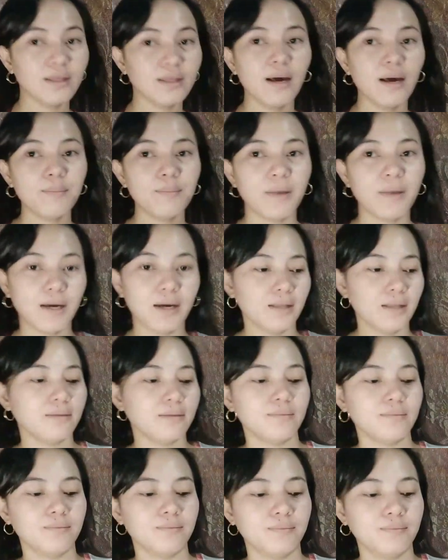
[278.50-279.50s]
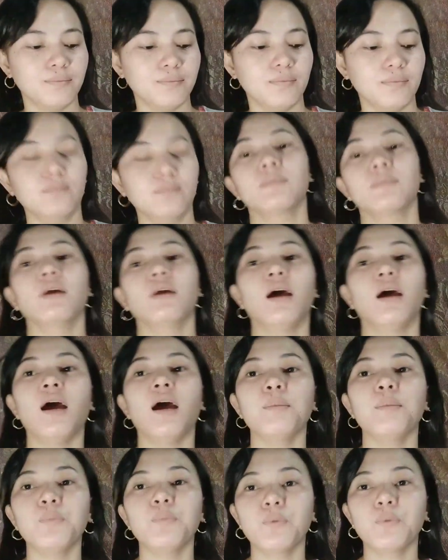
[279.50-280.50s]
dapat
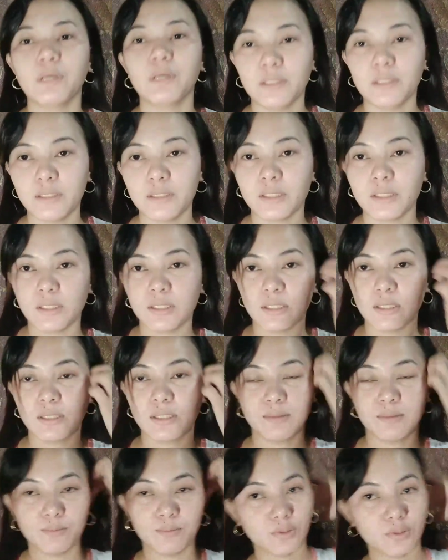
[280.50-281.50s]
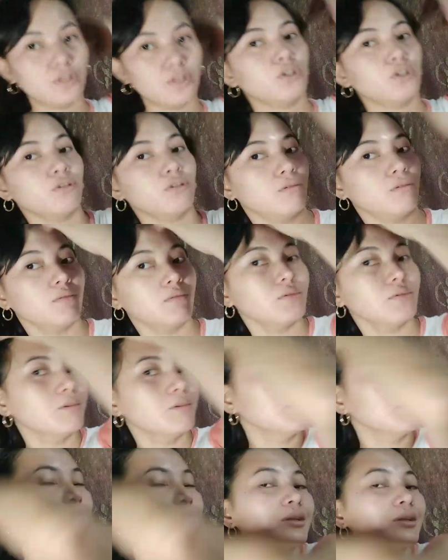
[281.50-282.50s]
upwards position.
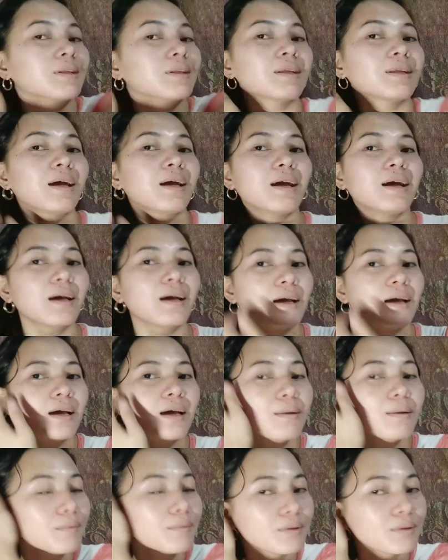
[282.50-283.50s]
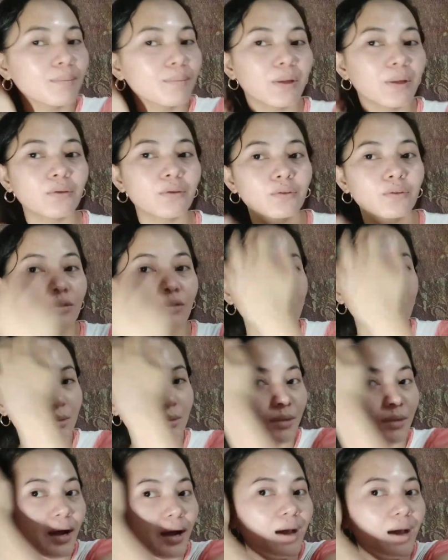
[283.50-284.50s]
Yun yung na, napanood ko
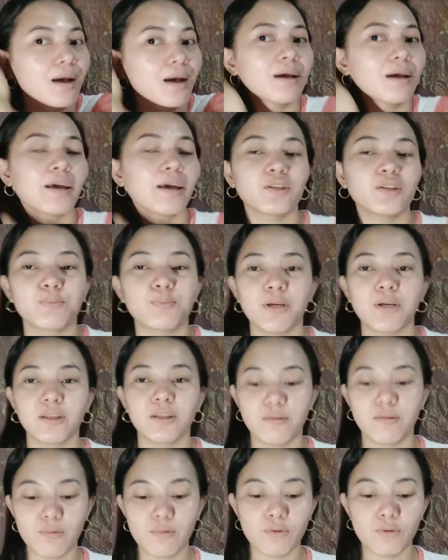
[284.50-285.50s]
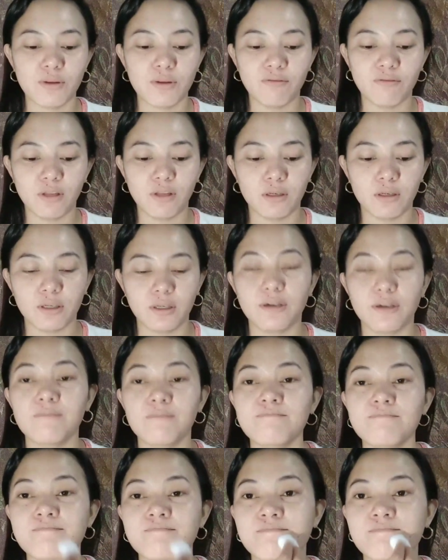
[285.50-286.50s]
sa mga expert na beauty vlogger.
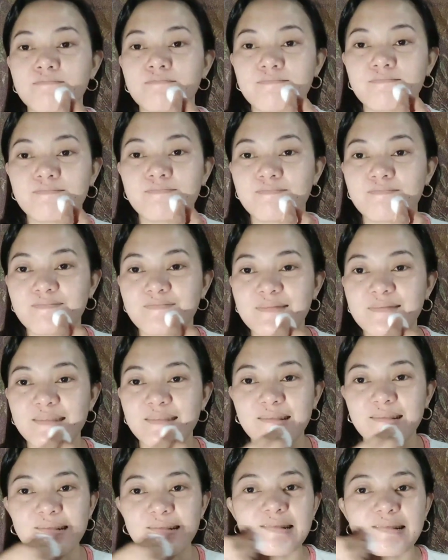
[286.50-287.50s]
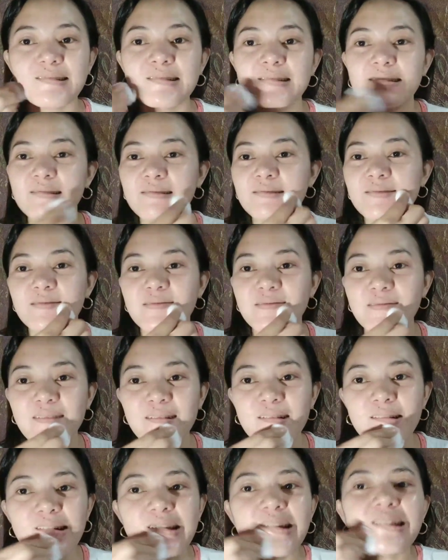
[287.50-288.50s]
So,
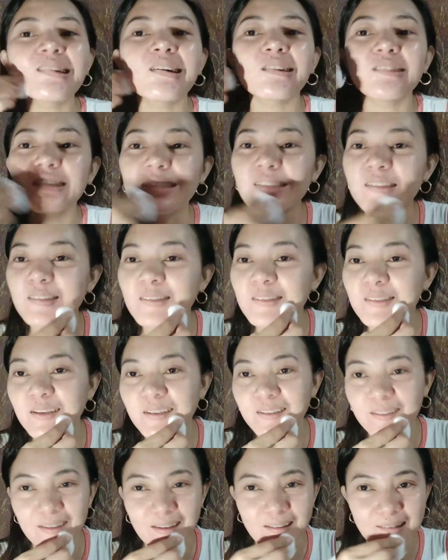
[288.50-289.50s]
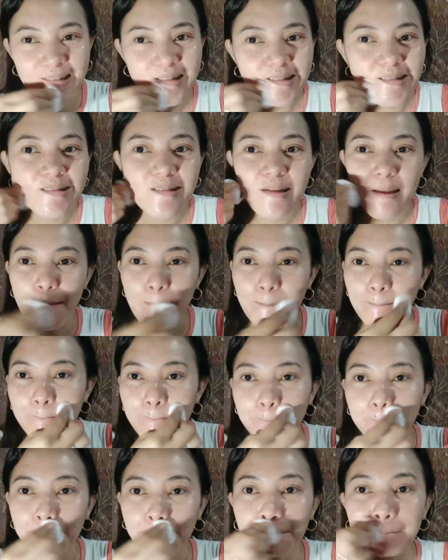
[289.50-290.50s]
ako lagi ako nag-start dito.
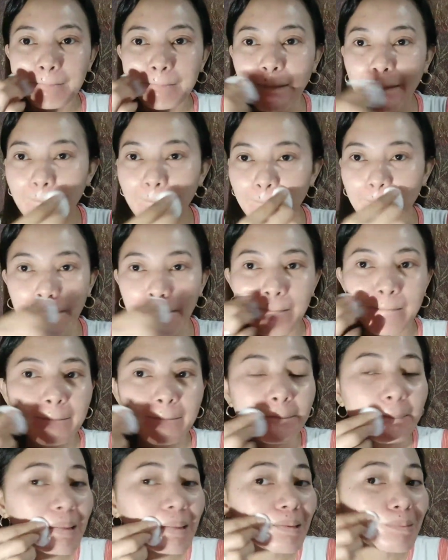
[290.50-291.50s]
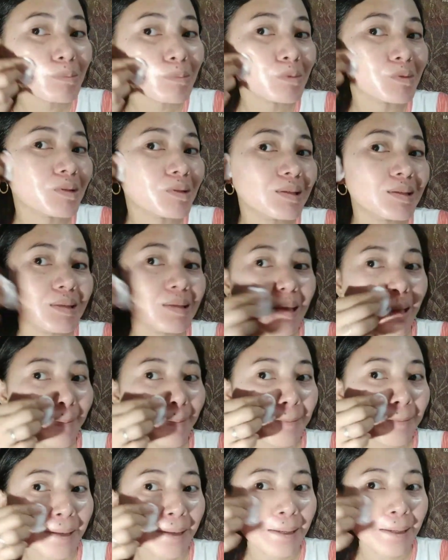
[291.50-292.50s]
Pero, tapos, isang
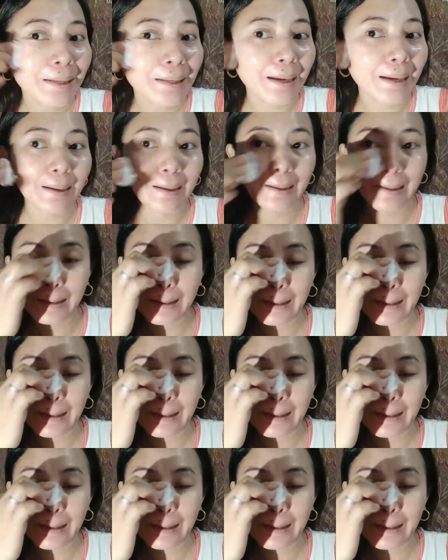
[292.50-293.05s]
apply lang.